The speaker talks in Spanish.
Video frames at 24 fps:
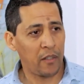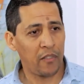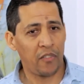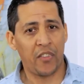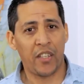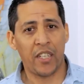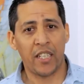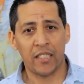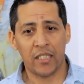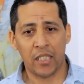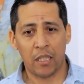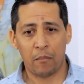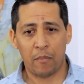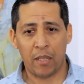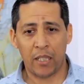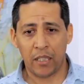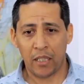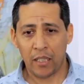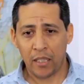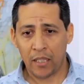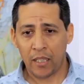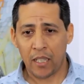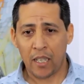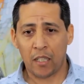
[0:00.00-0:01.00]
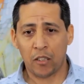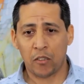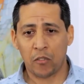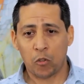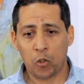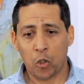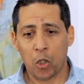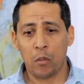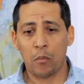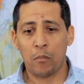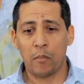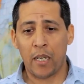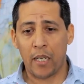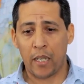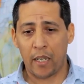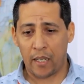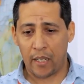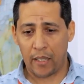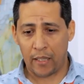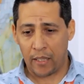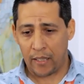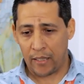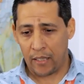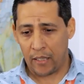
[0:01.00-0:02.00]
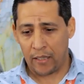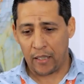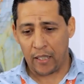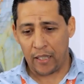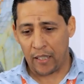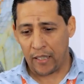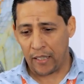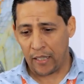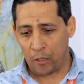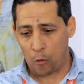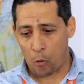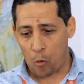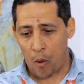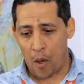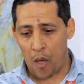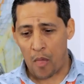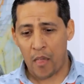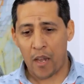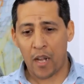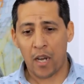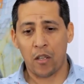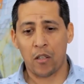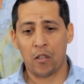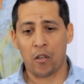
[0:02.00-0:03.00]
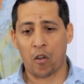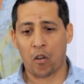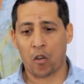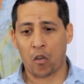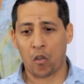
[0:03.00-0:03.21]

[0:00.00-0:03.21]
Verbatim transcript: De esa manera toma el cuadrado